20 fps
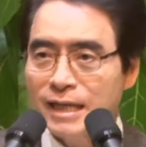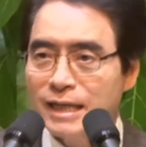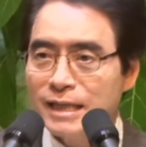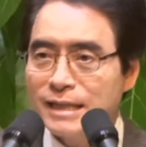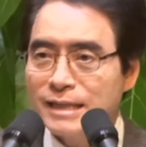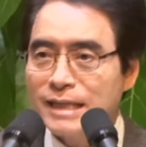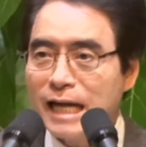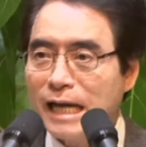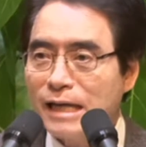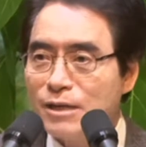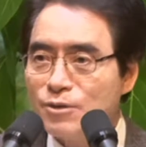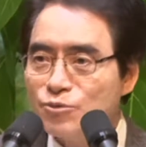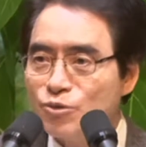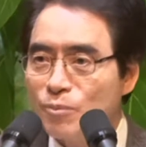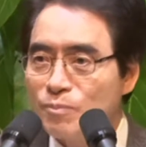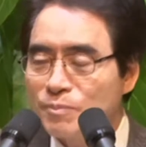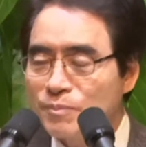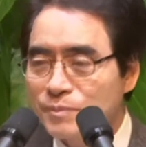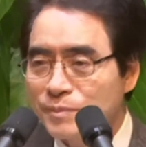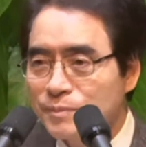나를
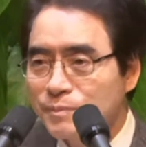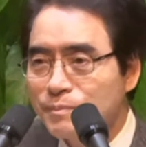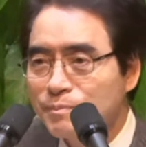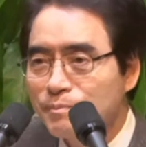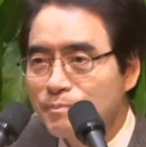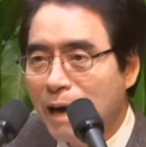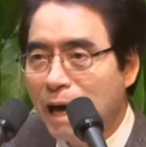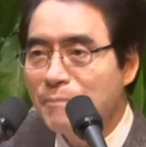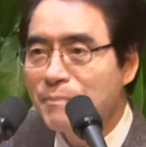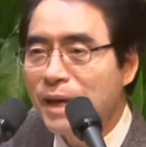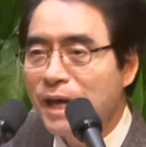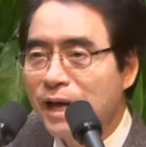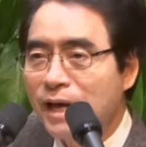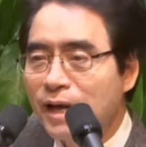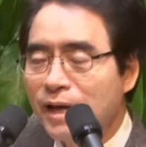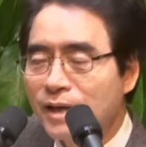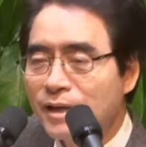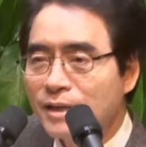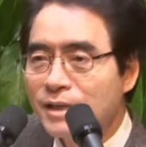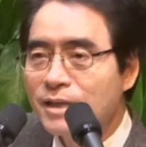좀 밤에
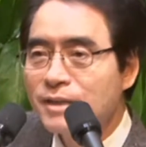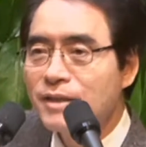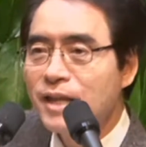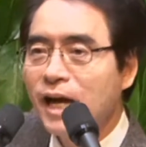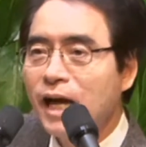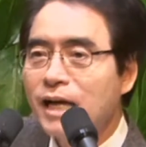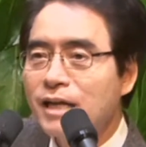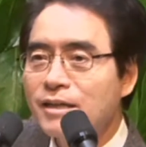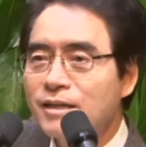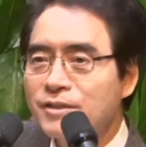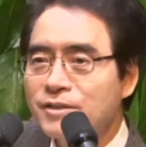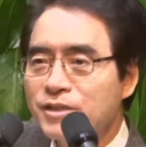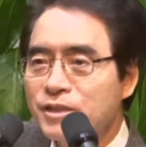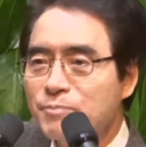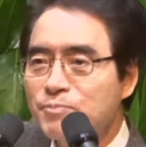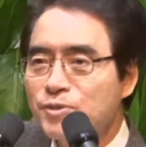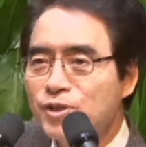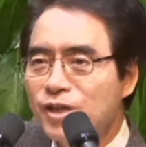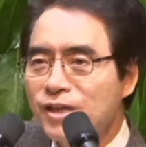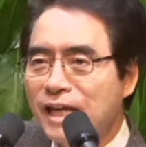내가
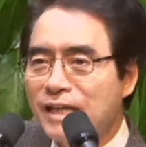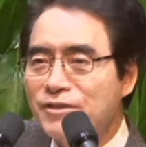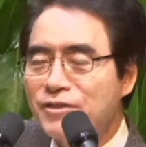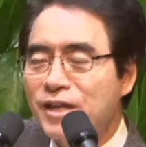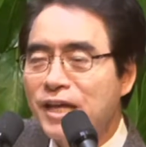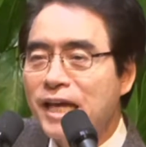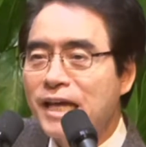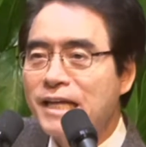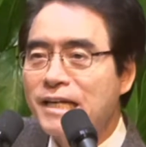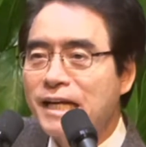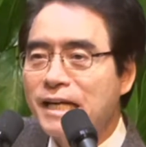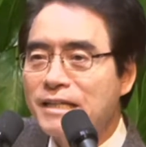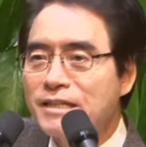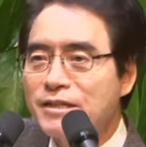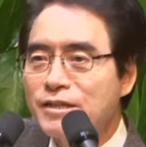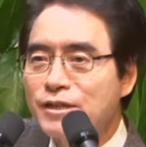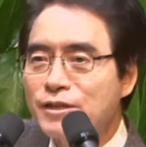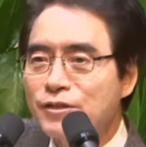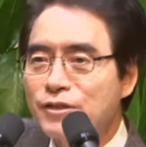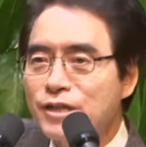직접 가서 해결할
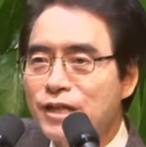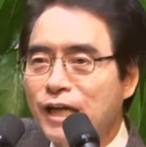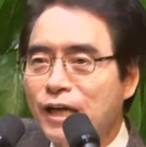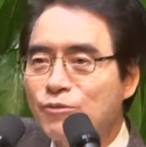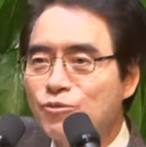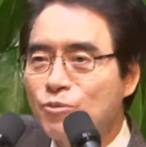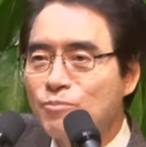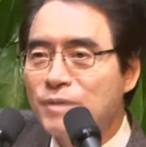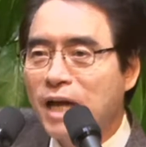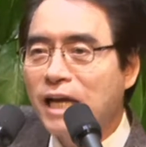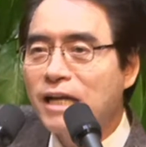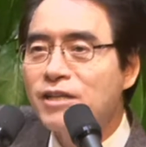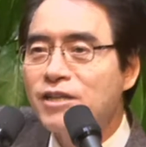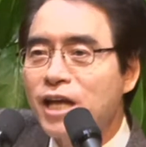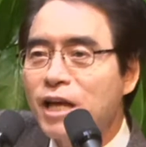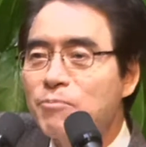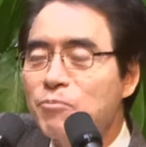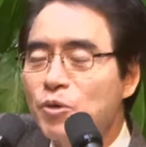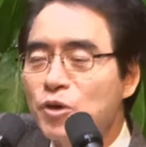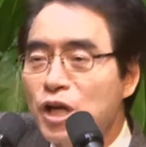일이 있으니까 좀 나를
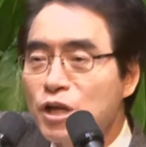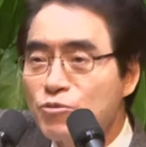내보내